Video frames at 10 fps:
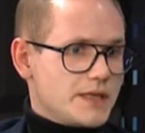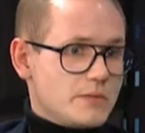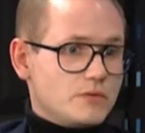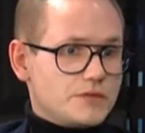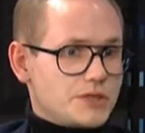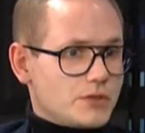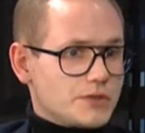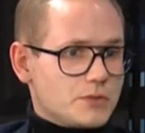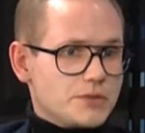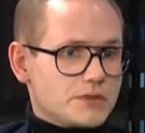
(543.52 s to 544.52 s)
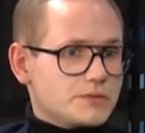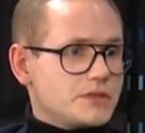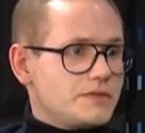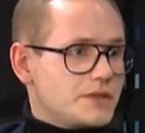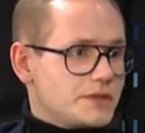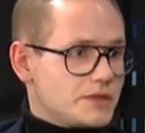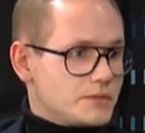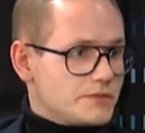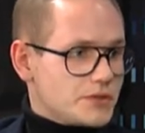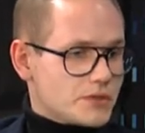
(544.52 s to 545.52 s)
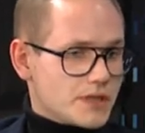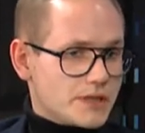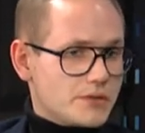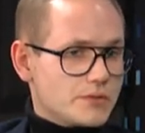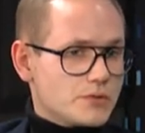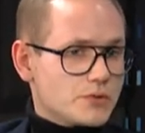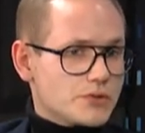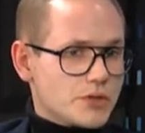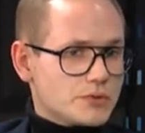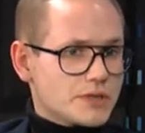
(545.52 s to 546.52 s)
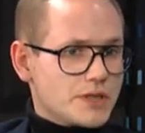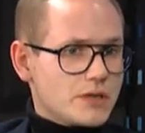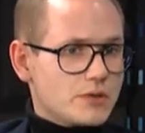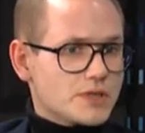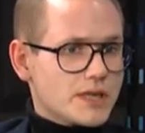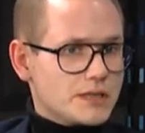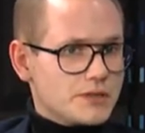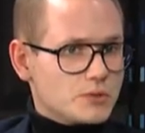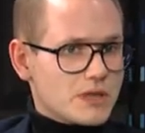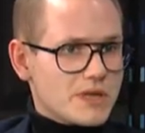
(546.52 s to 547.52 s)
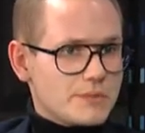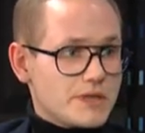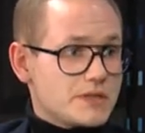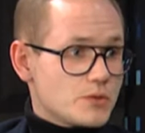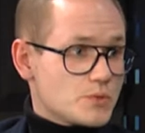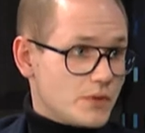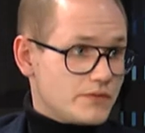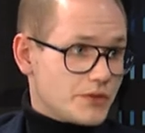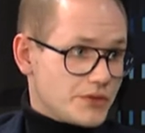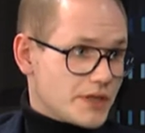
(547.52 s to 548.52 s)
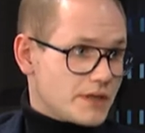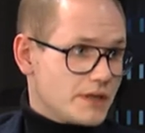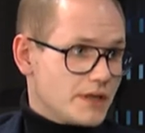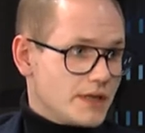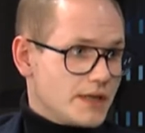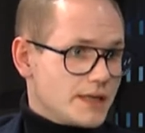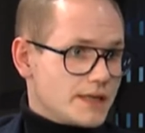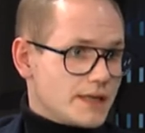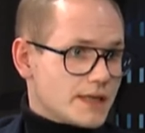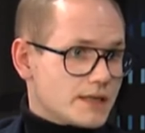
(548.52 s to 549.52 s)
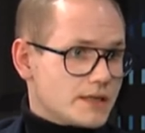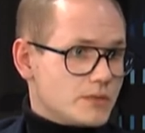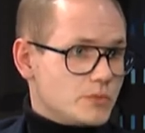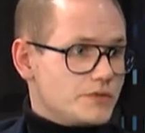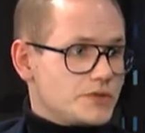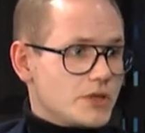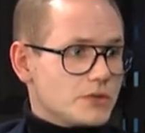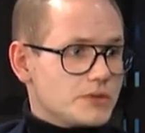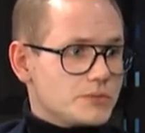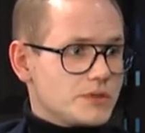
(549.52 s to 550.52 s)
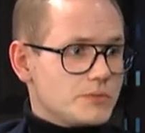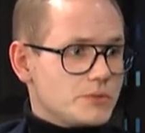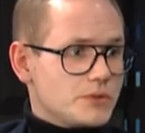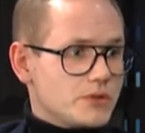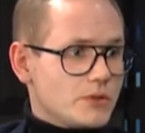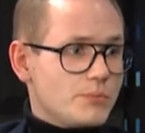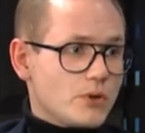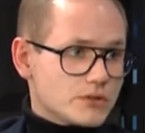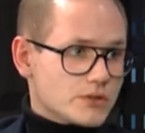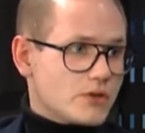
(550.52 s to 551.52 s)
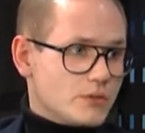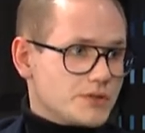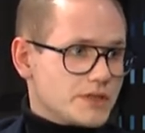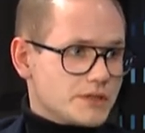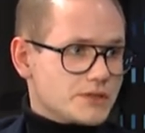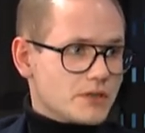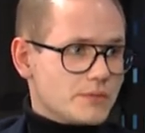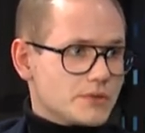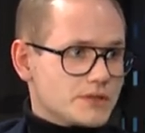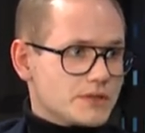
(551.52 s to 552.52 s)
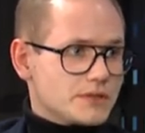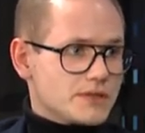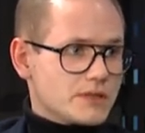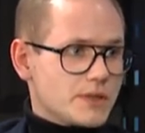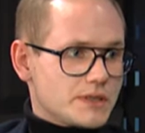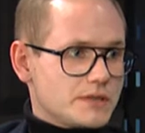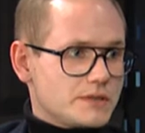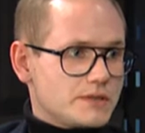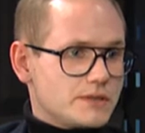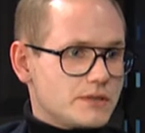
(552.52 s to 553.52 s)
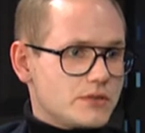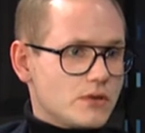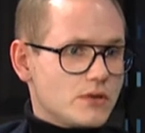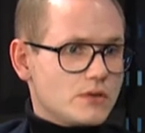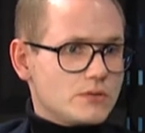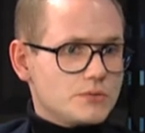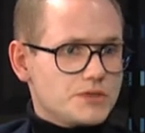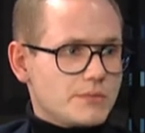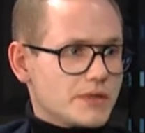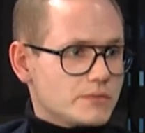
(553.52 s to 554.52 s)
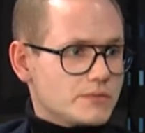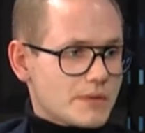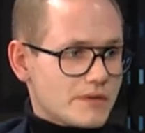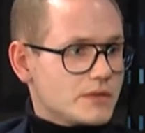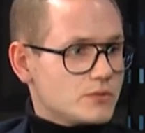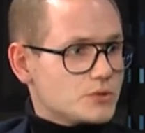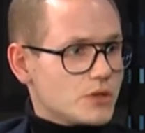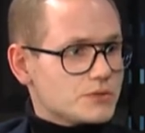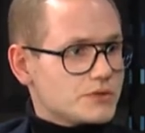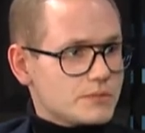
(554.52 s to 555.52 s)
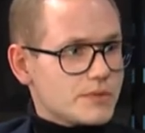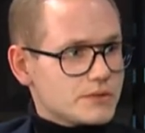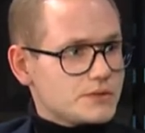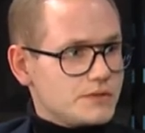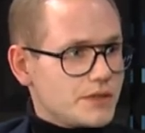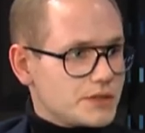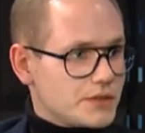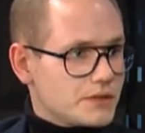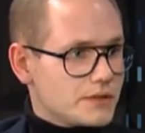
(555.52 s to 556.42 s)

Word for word: Nie mówi się o niej. Ludzie są zdziwieni, gdy mówi się o tragedii górnośląskiej jako o tragedii, która miała miejsce już po wojnie. Jak mówi się o tym, że były to polsko-komunistyczne obozy zagłady, to ludzie mają naprawdę duże oczy, są bardzo zdziwieni.